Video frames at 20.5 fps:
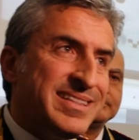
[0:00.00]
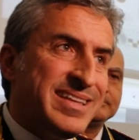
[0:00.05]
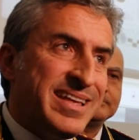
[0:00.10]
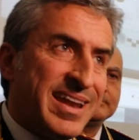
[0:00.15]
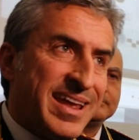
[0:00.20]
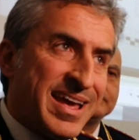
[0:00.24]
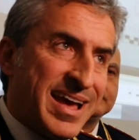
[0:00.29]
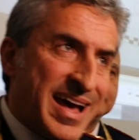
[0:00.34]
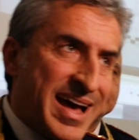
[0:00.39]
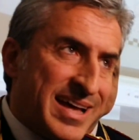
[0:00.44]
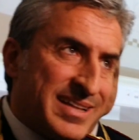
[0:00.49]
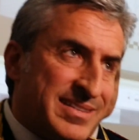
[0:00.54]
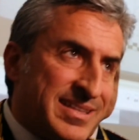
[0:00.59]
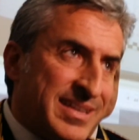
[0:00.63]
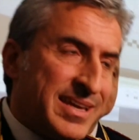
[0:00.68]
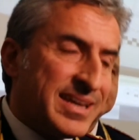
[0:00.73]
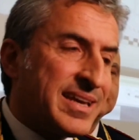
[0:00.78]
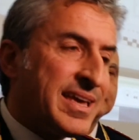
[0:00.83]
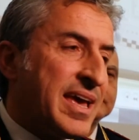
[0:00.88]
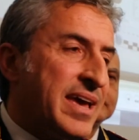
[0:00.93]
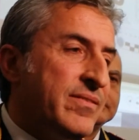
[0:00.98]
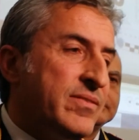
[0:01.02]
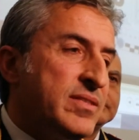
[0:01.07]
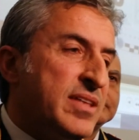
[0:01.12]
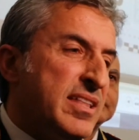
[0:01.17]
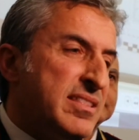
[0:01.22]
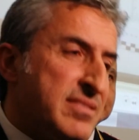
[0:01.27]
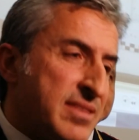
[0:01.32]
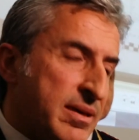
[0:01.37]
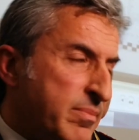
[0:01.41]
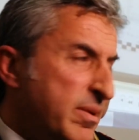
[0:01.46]
di reati che
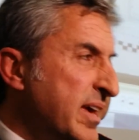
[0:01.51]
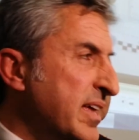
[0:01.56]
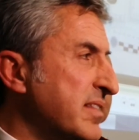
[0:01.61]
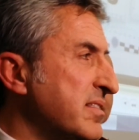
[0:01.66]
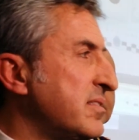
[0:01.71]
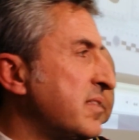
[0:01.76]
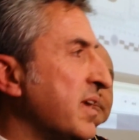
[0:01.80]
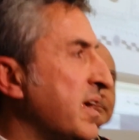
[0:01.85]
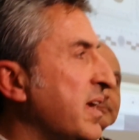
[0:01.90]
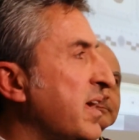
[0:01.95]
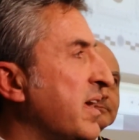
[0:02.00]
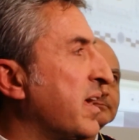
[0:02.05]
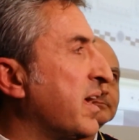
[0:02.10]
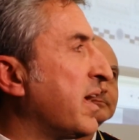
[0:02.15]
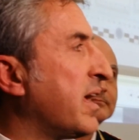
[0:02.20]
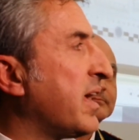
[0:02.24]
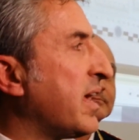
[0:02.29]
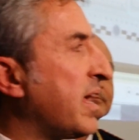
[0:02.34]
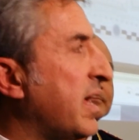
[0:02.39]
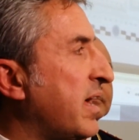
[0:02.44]
evidentemente eh,